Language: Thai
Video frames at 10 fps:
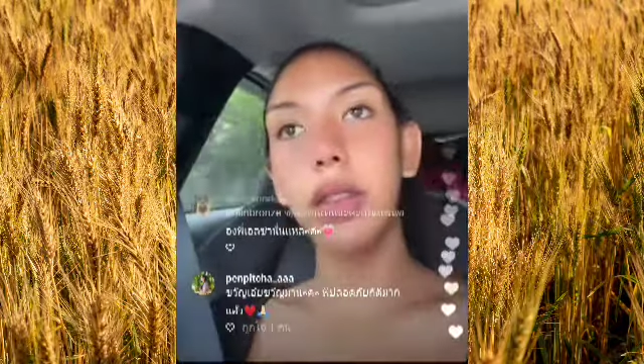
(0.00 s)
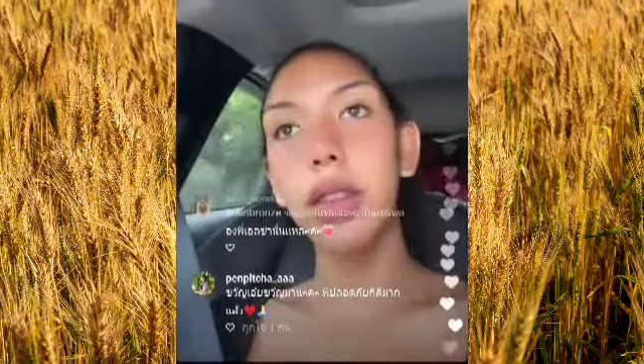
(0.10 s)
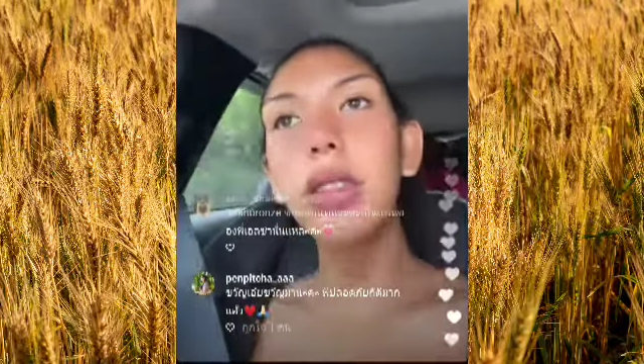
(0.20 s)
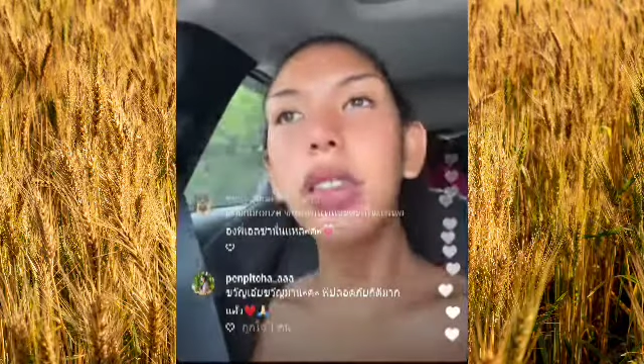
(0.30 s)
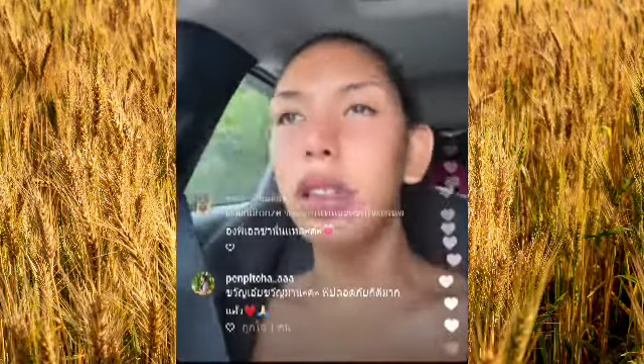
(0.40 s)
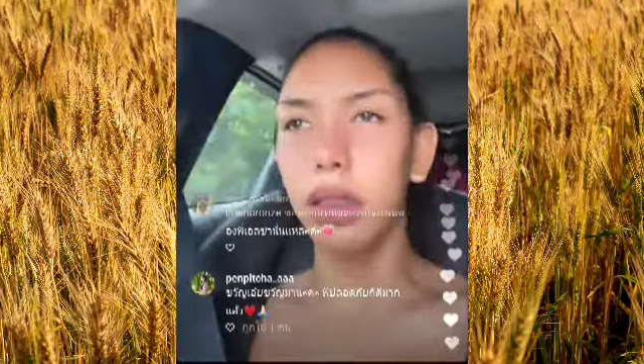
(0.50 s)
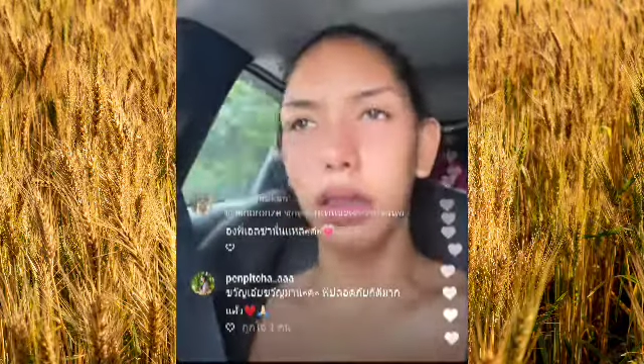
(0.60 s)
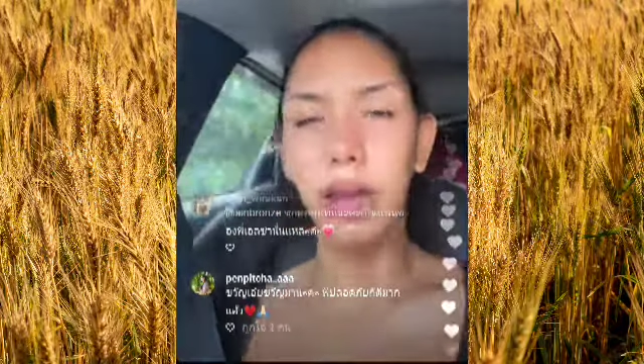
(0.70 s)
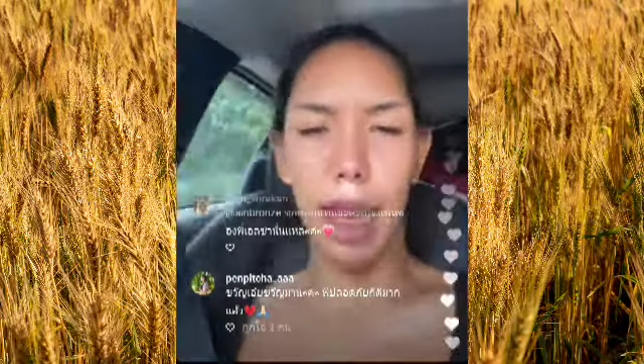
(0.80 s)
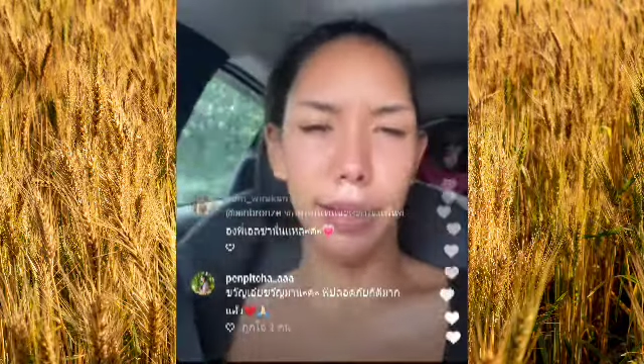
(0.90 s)
นึกถึงคื
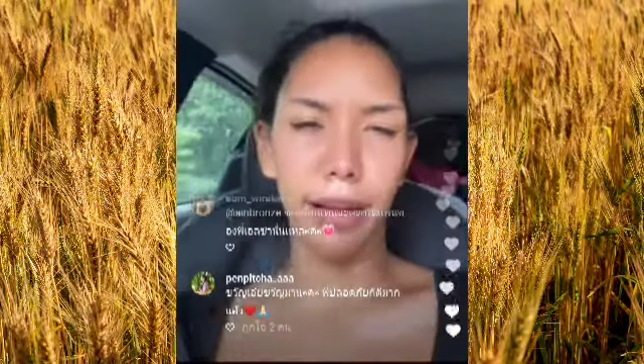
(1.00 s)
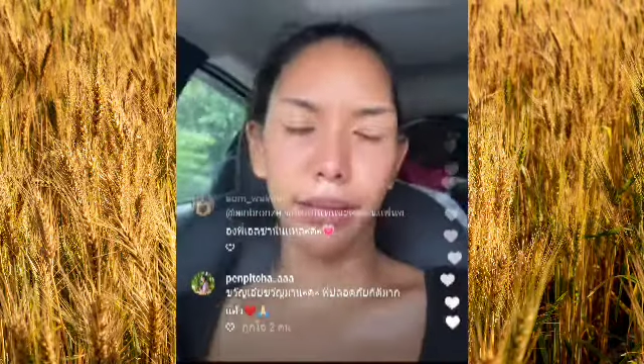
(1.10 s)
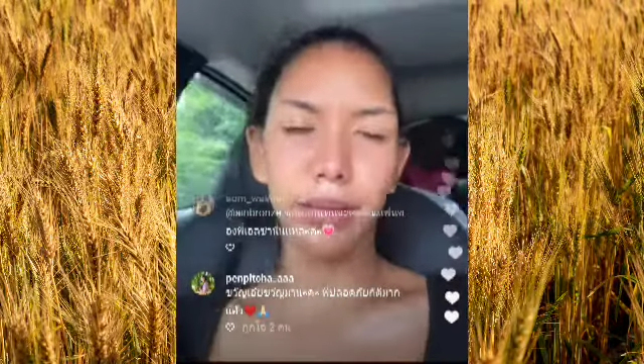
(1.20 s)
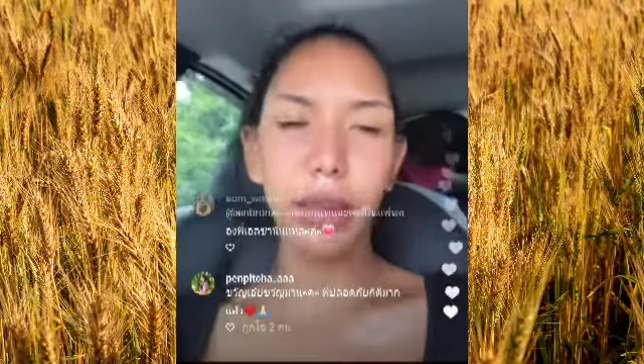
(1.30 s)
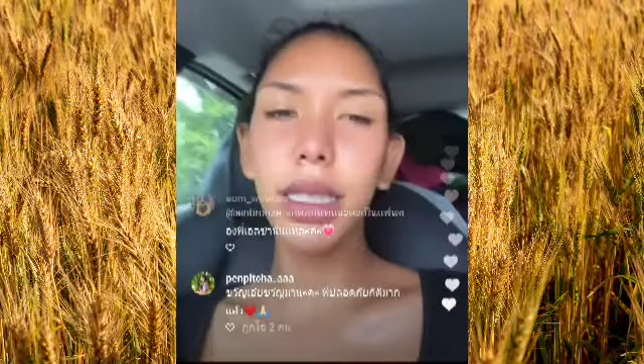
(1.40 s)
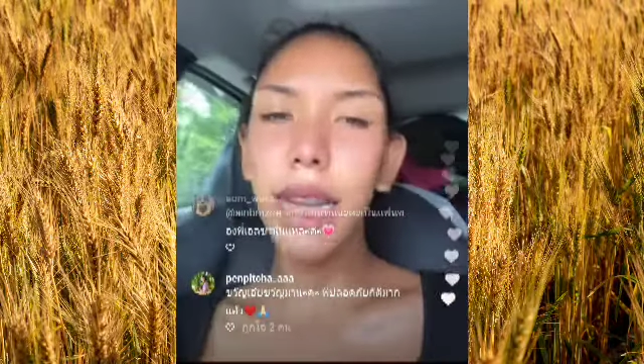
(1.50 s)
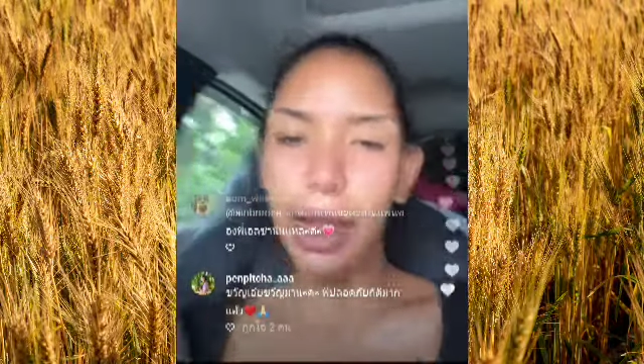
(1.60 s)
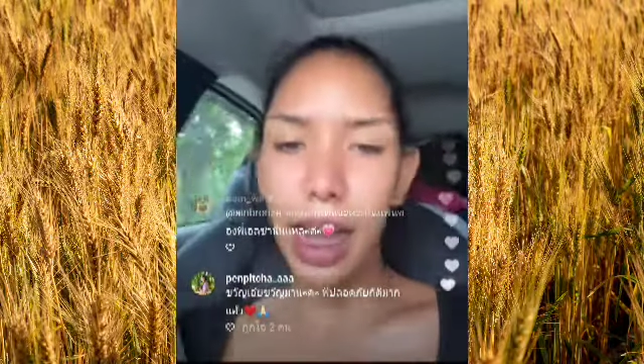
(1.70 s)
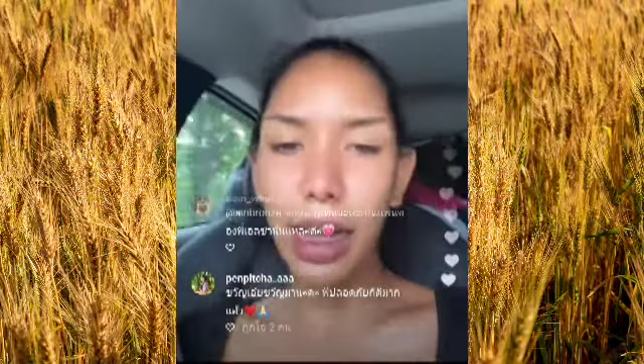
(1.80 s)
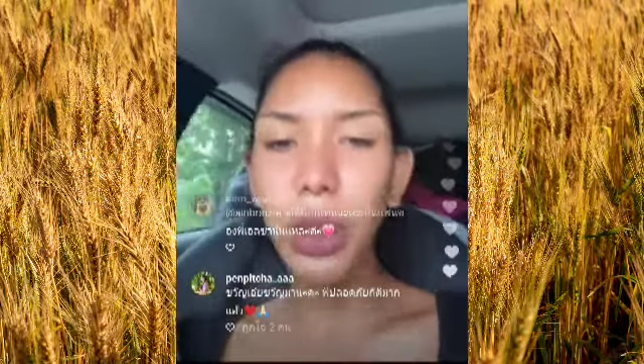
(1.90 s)
อการว่าคือการ
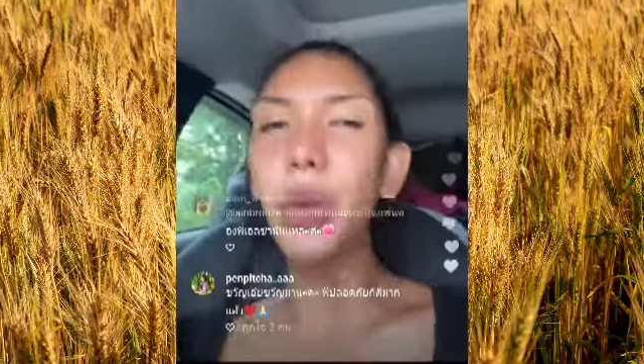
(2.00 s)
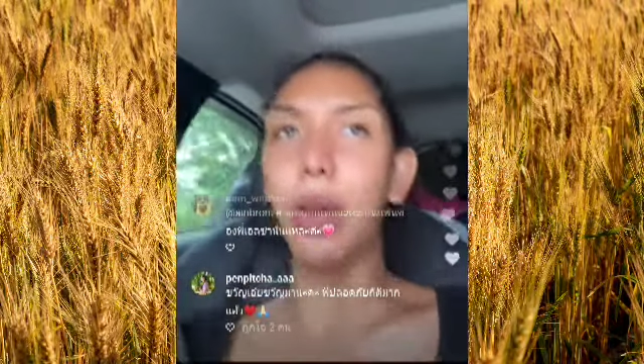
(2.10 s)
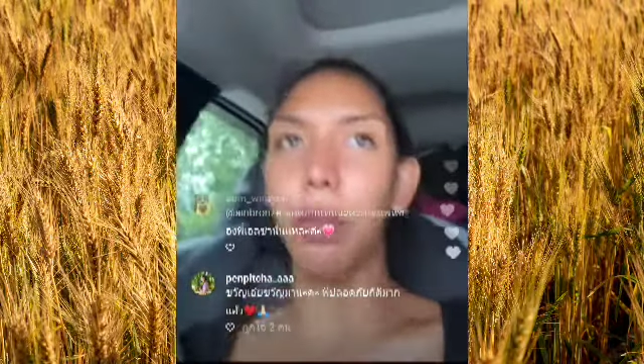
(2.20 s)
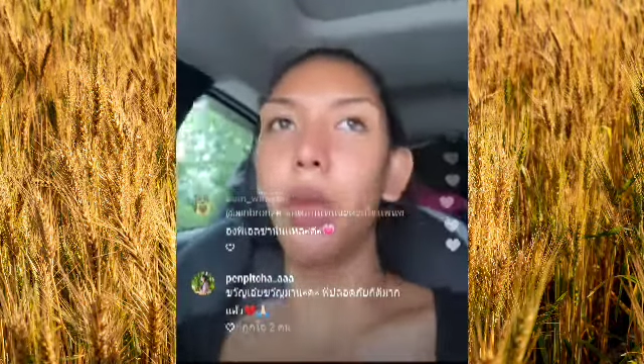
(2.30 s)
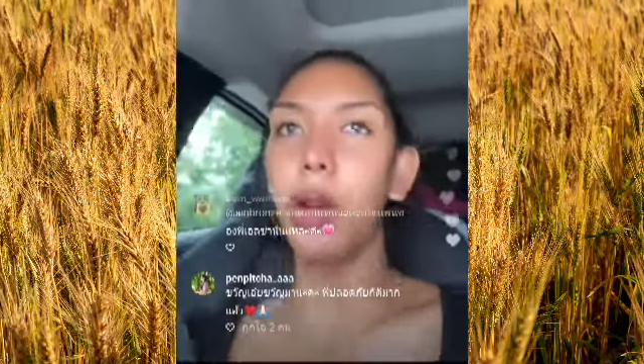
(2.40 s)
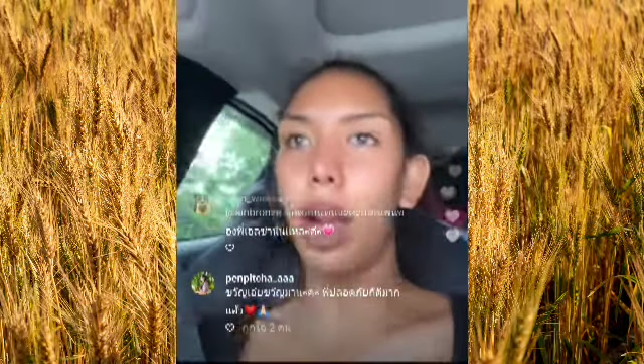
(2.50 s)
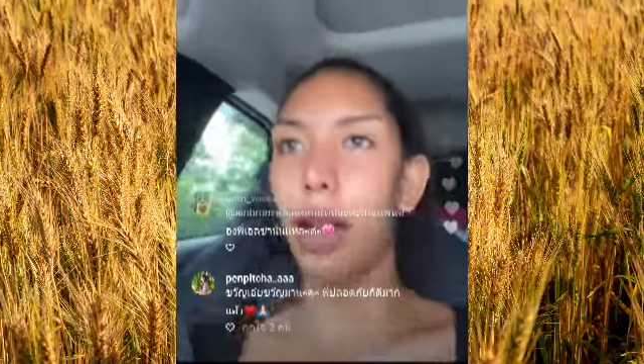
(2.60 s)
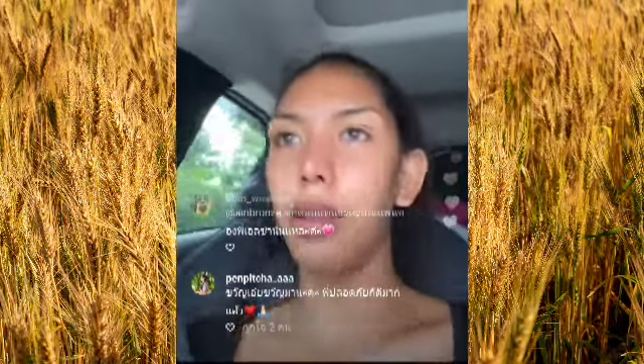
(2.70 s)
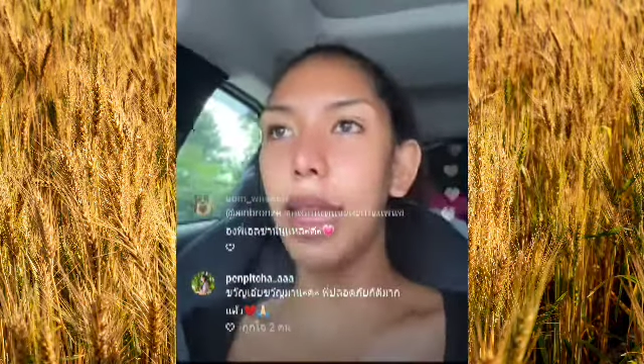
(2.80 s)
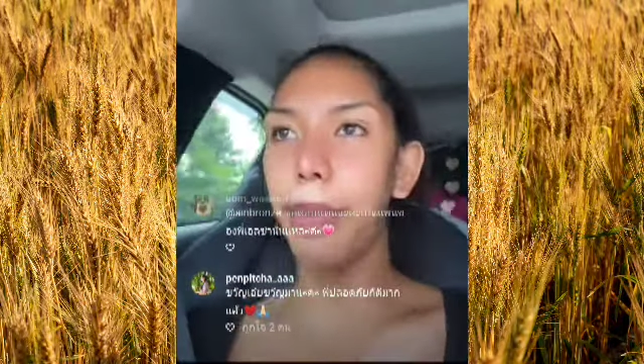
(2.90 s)
นั่งสวดมนต์อะ
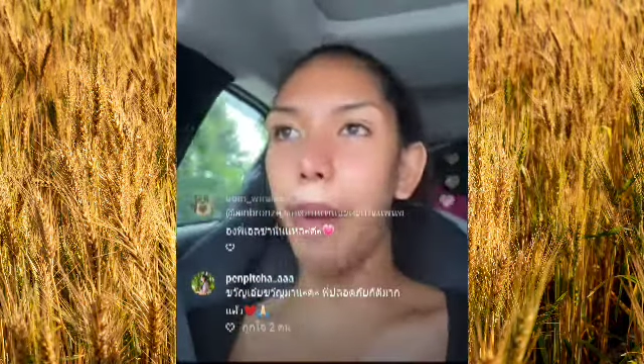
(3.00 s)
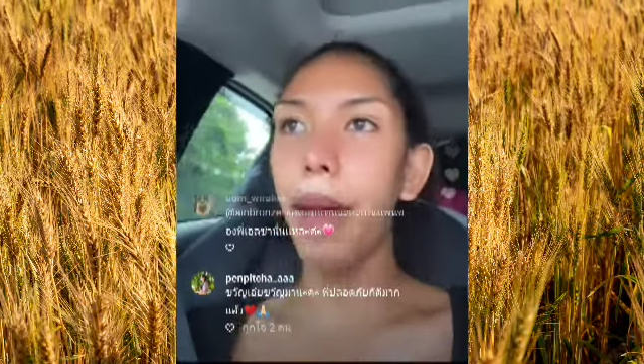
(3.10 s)
เข้าใจปะ